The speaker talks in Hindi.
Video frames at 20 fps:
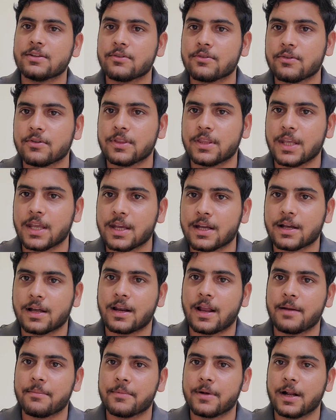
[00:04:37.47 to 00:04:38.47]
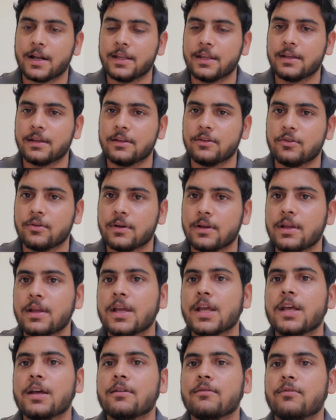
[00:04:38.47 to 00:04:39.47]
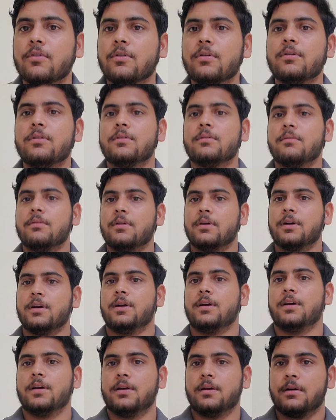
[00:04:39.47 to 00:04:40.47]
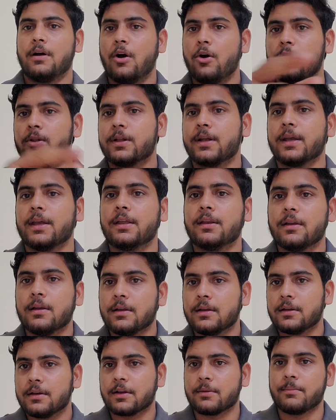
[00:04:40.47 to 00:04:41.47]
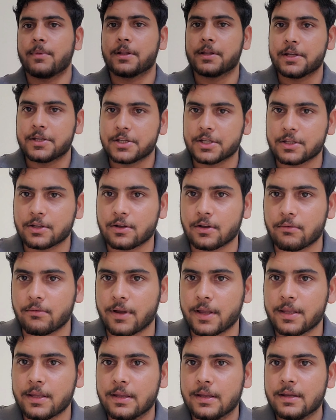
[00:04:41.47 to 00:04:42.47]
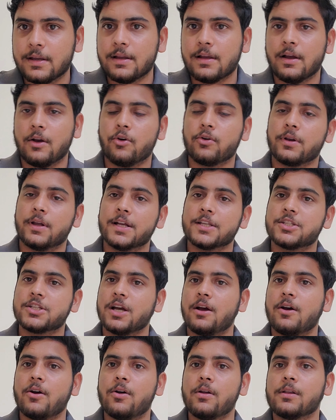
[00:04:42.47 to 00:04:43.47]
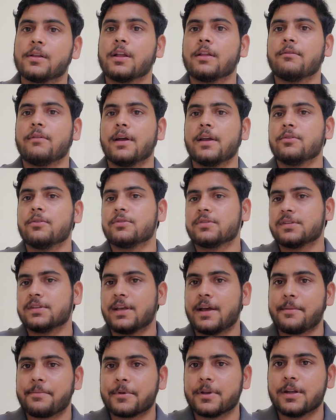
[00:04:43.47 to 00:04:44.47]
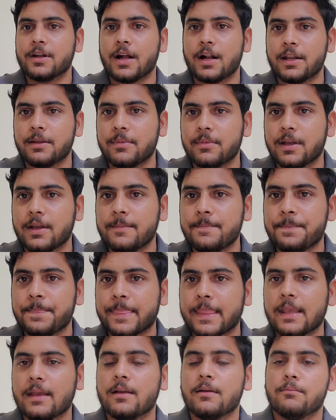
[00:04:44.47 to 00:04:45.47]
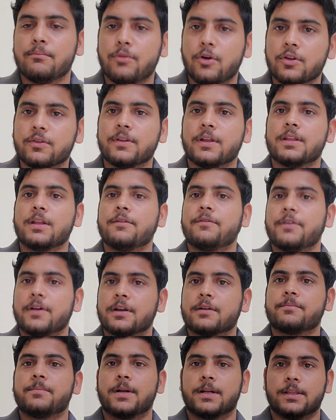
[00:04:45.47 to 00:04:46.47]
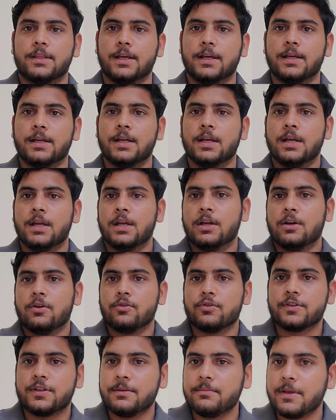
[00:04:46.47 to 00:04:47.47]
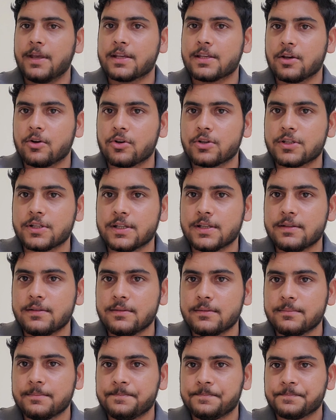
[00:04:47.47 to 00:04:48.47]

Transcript: चीज़ों को देखकर आप गाड़ी की जो है वो ऑयल के रिकमेंडेशन करवाएं और अच्छा ऑयल डलवाएं उससे आपकी गाड़ी में बहुत ज़्यादा फ़र्क पड़ता है उसी में एक और चीज़